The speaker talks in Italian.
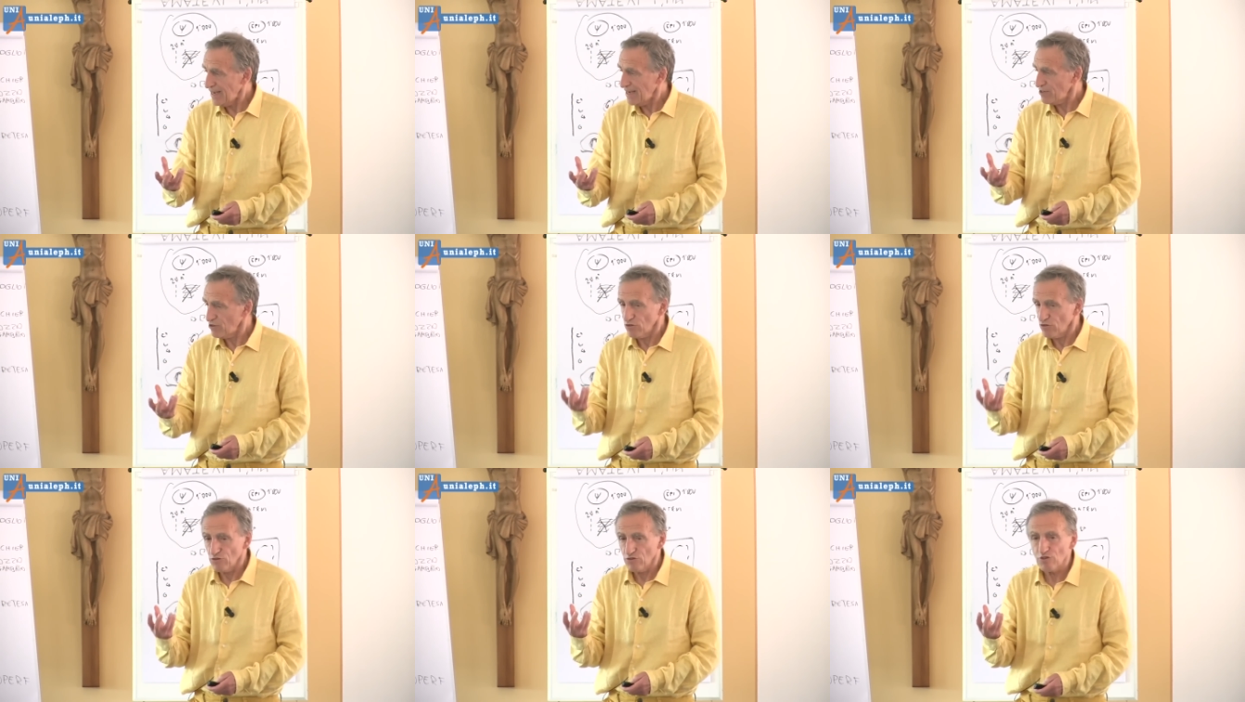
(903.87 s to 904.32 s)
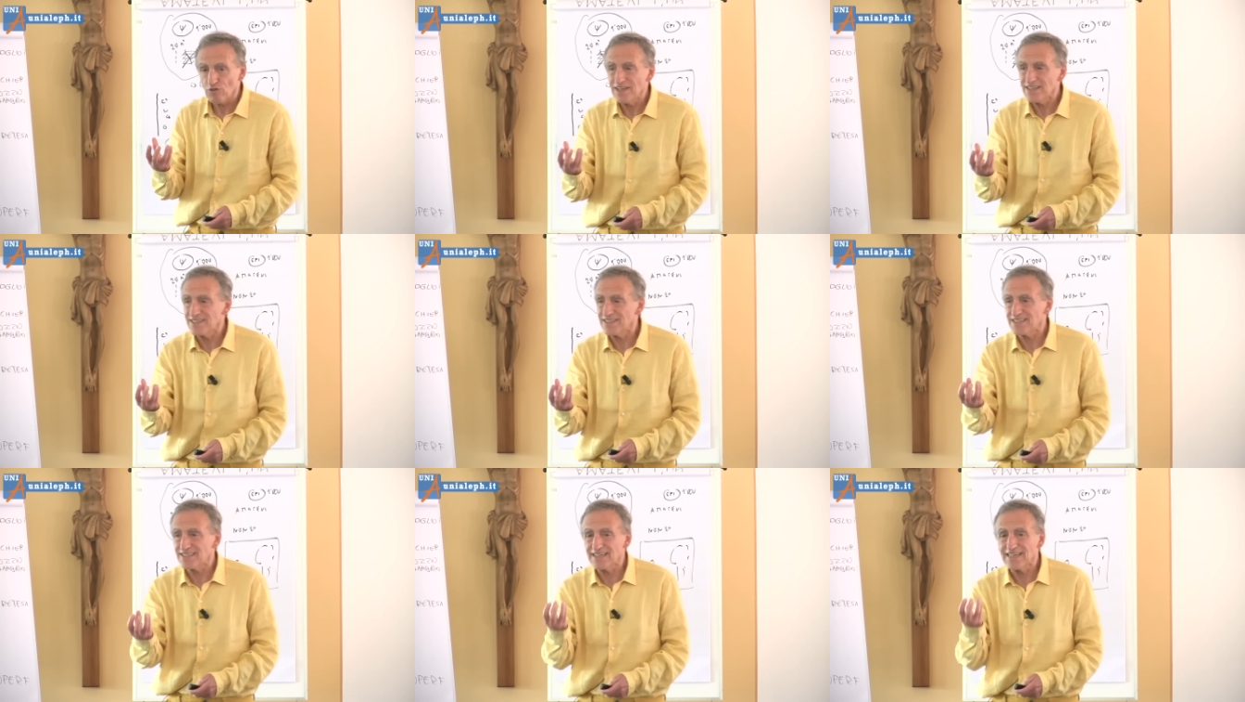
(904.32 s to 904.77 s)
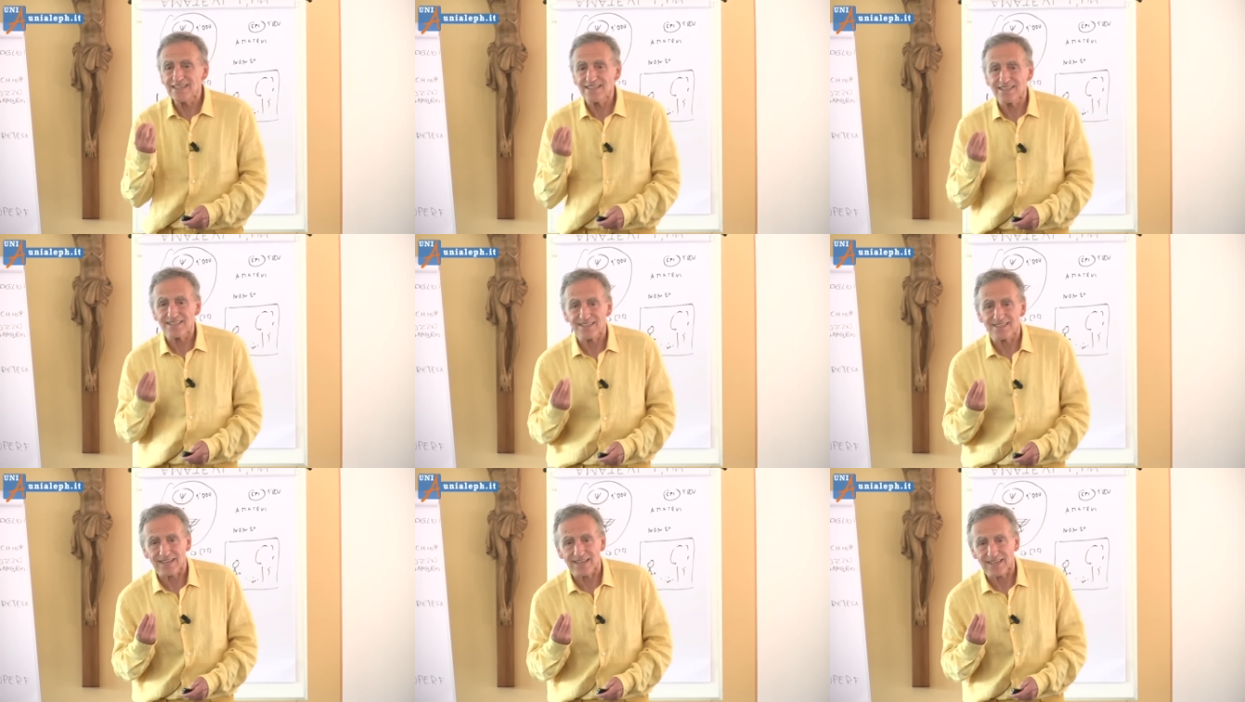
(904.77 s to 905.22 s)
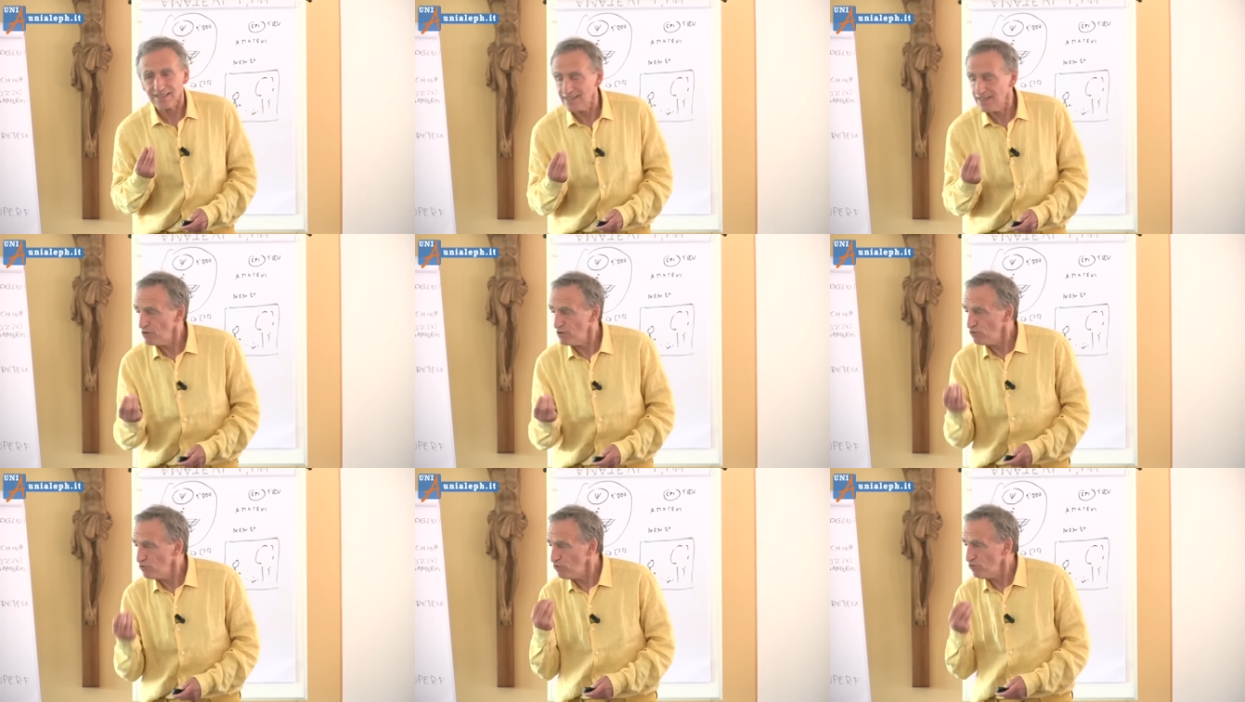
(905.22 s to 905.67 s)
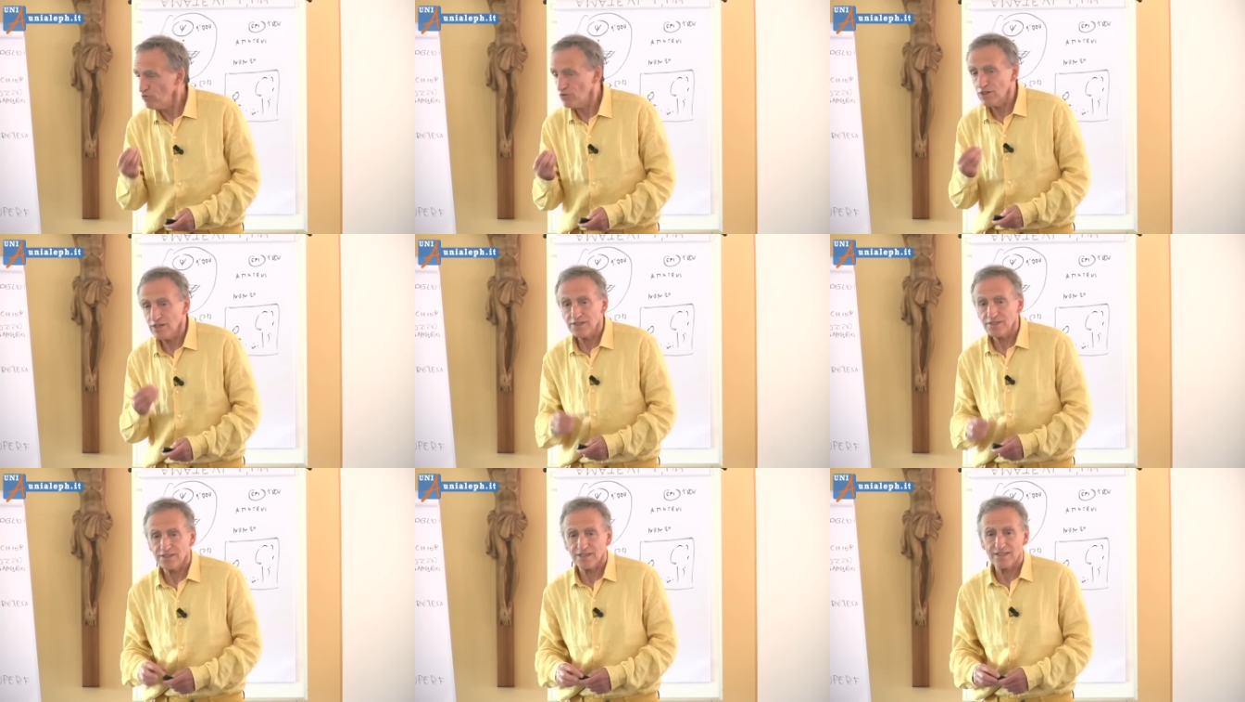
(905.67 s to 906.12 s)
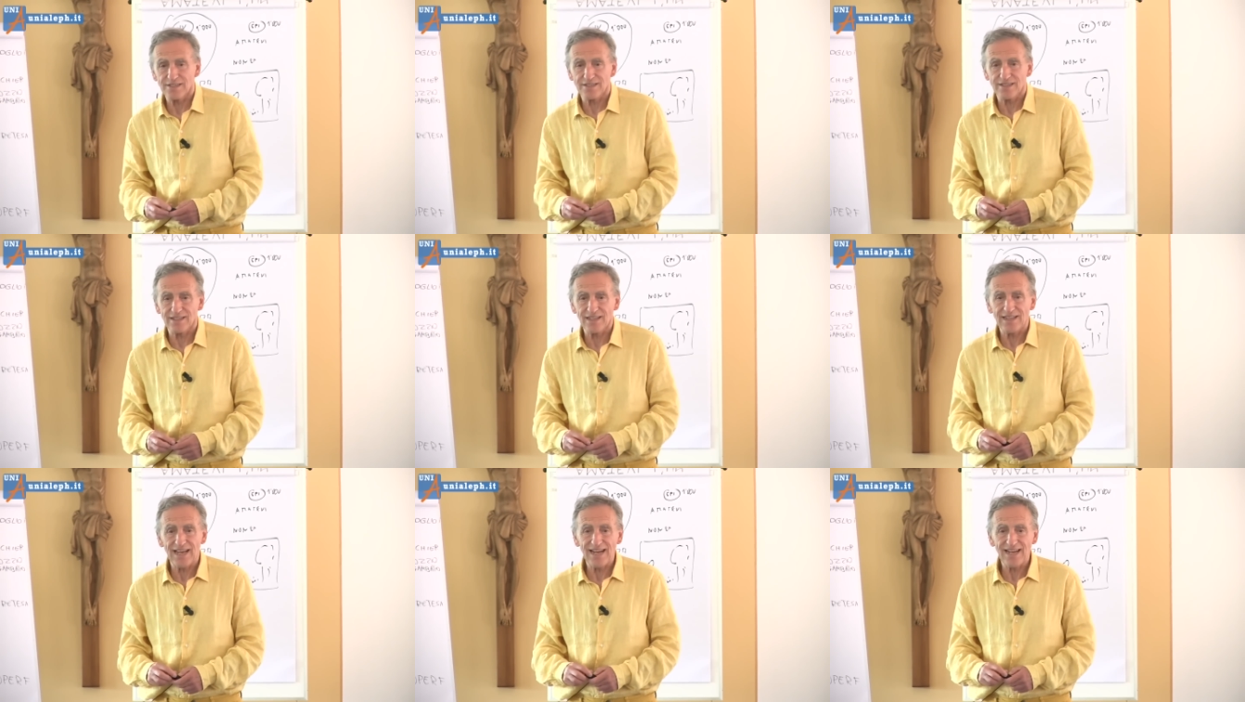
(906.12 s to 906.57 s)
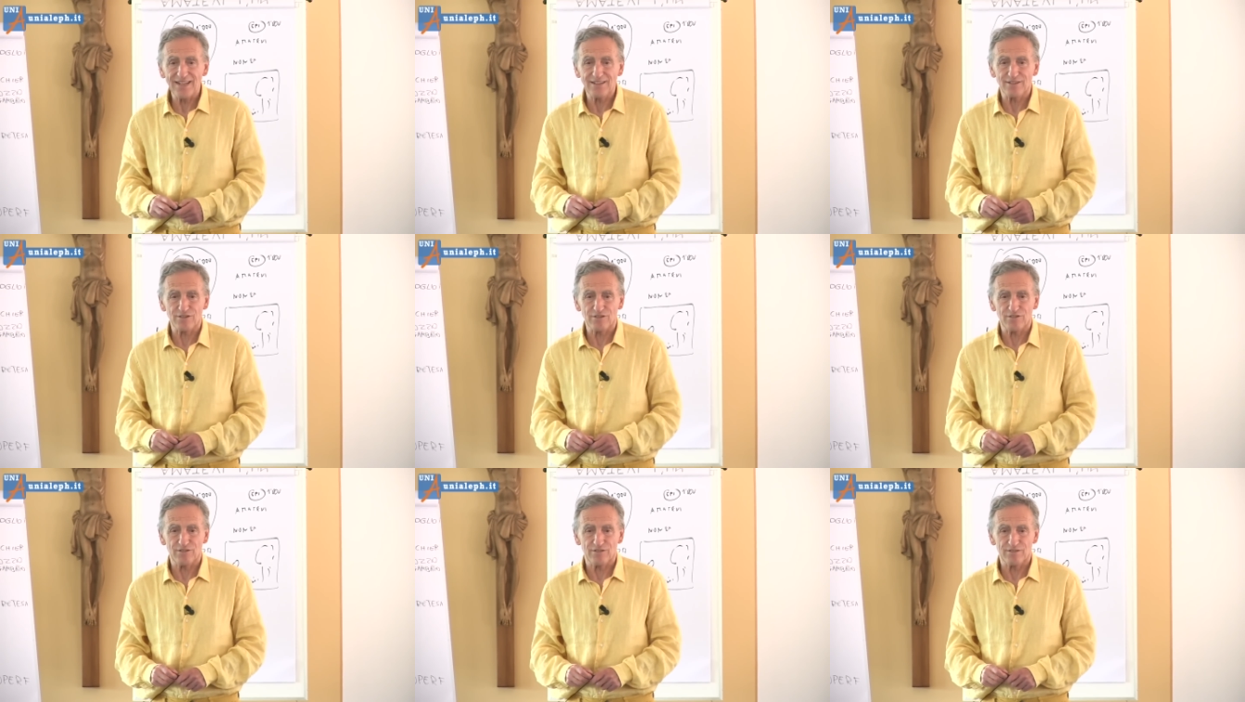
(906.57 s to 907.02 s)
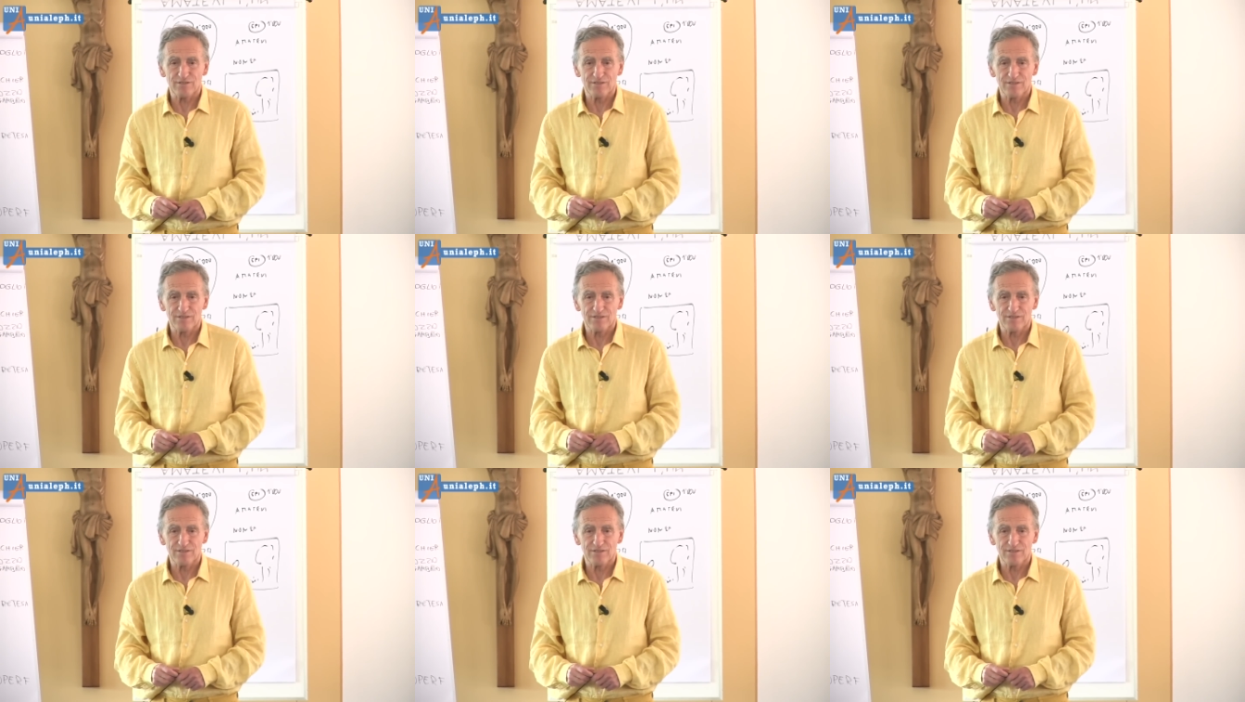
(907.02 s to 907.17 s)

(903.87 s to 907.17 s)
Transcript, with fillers: sono l'essenza dell'uno e l'essenza dell'altro.